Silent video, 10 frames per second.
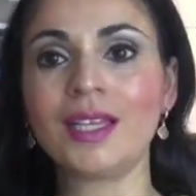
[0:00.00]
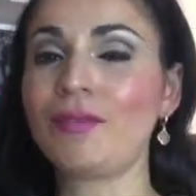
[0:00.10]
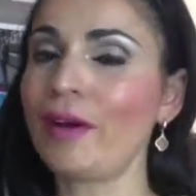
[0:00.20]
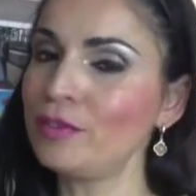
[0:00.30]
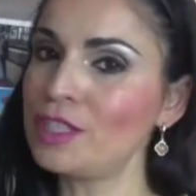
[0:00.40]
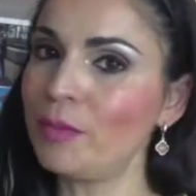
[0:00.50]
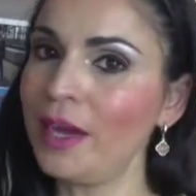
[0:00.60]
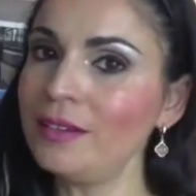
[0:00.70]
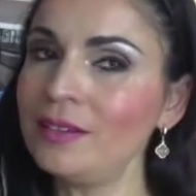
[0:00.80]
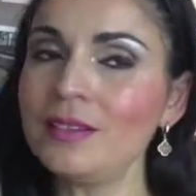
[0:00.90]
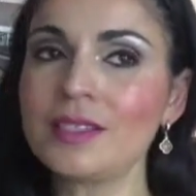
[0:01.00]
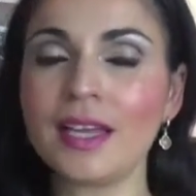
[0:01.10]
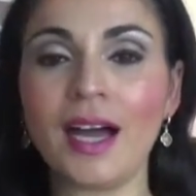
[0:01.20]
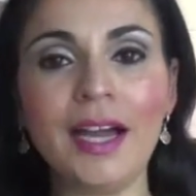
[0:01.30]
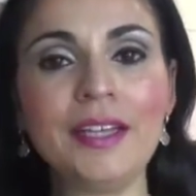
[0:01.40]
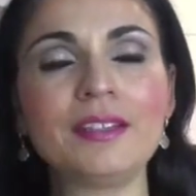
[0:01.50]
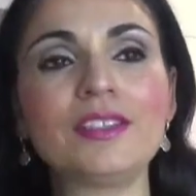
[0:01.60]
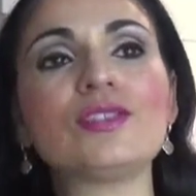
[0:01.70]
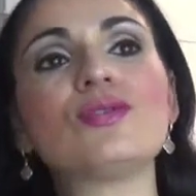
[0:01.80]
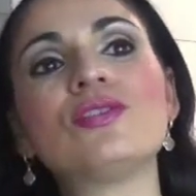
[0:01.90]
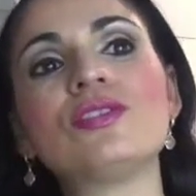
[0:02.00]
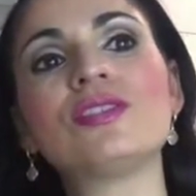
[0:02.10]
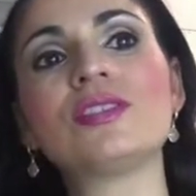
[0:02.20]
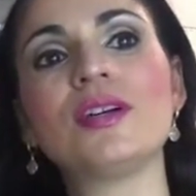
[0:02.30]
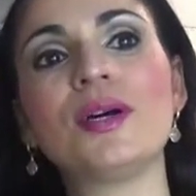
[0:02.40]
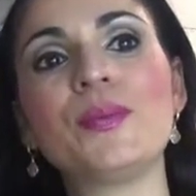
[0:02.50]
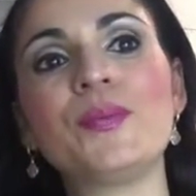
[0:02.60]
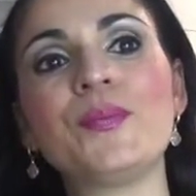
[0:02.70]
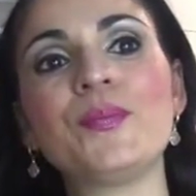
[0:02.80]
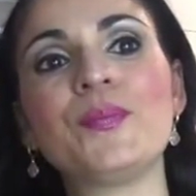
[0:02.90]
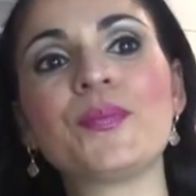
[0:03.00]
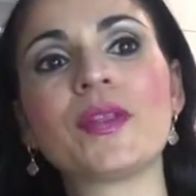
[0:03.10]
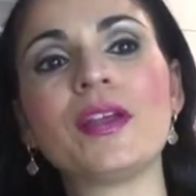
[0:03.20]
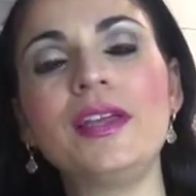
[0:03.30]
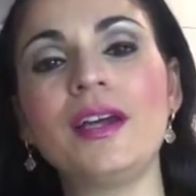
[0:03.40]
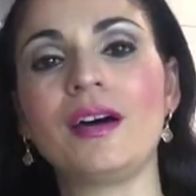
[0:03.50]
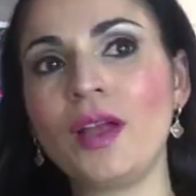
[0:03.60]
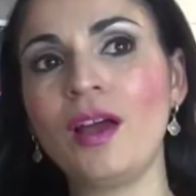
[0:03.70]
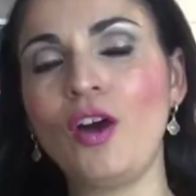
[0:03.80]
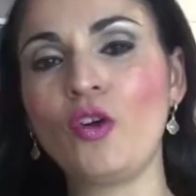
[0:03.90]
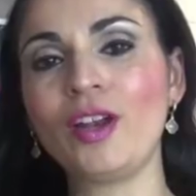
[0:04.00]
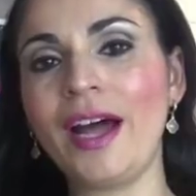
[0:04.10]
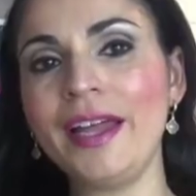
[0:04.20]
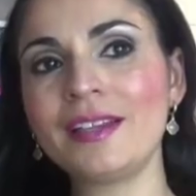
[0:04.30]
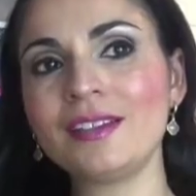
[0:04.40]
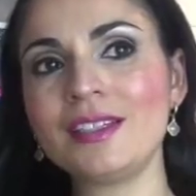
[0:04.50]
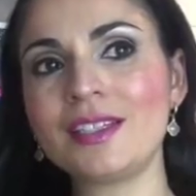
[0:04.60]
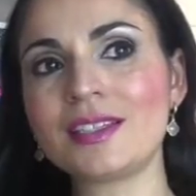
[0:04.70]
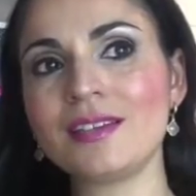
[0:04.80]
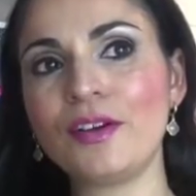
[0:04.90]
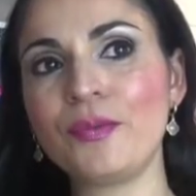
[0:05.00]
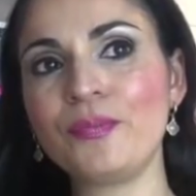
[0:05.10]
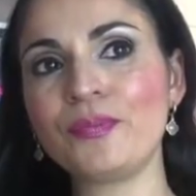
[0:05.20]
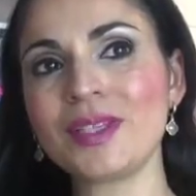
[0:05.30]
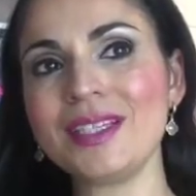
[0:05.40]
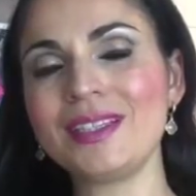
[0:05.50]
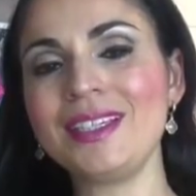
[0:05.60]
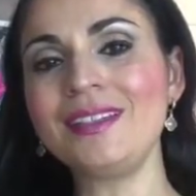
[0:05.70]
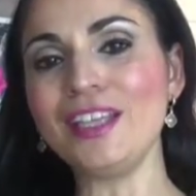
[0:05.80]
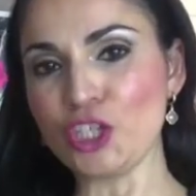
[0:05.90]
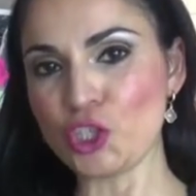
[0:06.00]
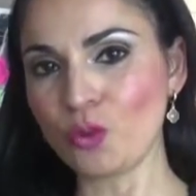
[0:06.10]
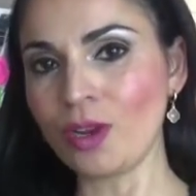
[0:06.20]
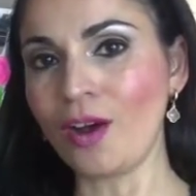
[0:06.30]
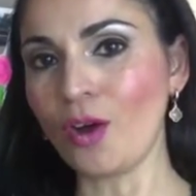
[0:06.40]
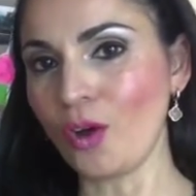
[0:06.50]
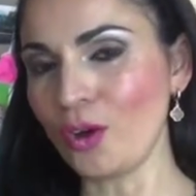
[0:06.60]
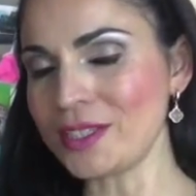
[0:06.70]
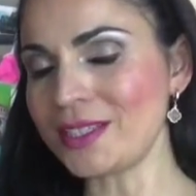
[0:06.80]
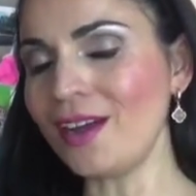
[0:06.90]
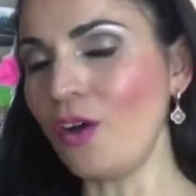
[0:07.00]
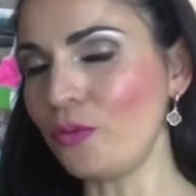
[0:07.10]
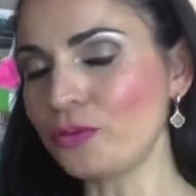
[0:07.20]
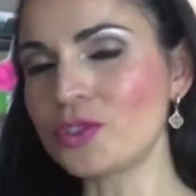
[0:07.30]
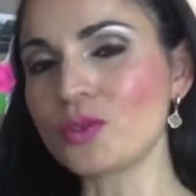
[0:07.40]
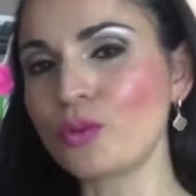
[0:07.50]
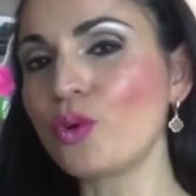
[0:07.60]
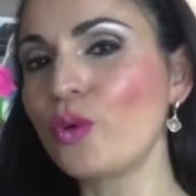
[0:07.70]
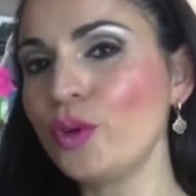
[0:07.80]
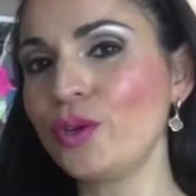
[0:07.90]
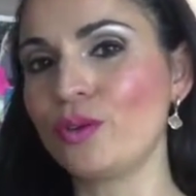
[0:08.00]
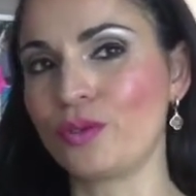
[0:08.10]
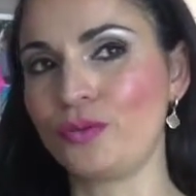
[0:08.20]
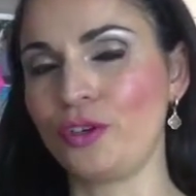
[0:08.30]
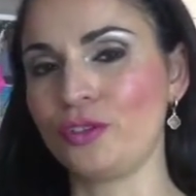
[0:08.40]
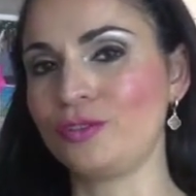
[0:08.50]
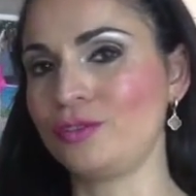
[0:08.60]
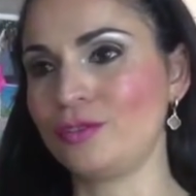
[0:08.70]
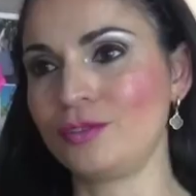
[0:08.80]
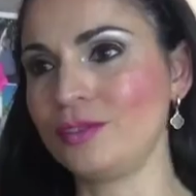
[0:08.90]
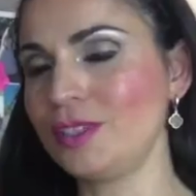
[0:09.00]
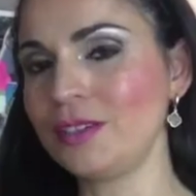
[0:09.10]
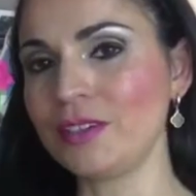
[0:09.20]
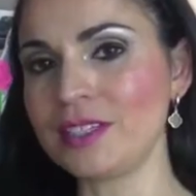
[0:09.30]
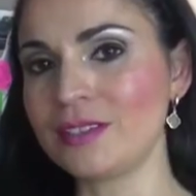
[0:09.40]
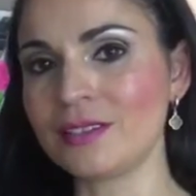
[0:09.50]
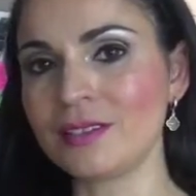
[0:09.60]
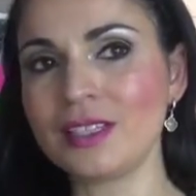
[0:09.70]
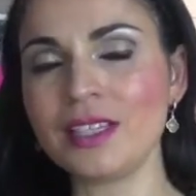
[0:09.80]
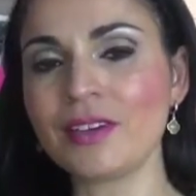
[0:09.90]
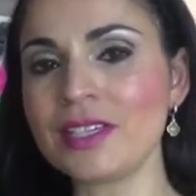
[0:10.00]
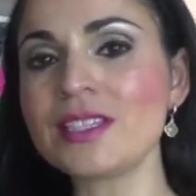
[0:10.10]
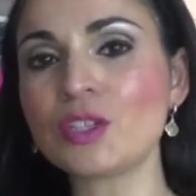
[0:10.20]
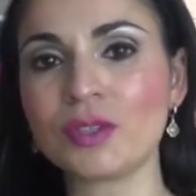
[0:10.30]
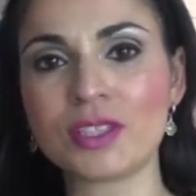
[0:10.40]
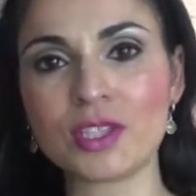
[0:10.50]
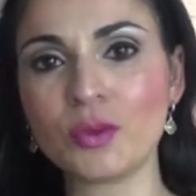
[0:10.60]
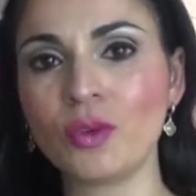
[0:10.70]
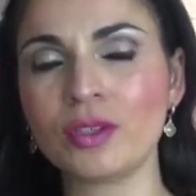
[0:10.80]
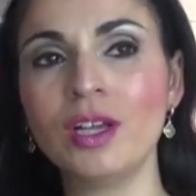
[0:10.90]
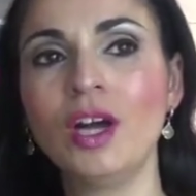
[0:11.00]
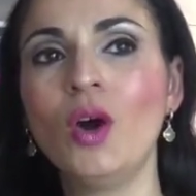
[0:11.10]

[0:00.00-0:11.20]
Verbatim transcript: Da waren wir uns beide sehr einig und ähm, ja. Und eigentlich ähm, dient der Schnuller auch sehr oft zur Beruhigung von irgendwelchen, in irgendwelchen Situationen.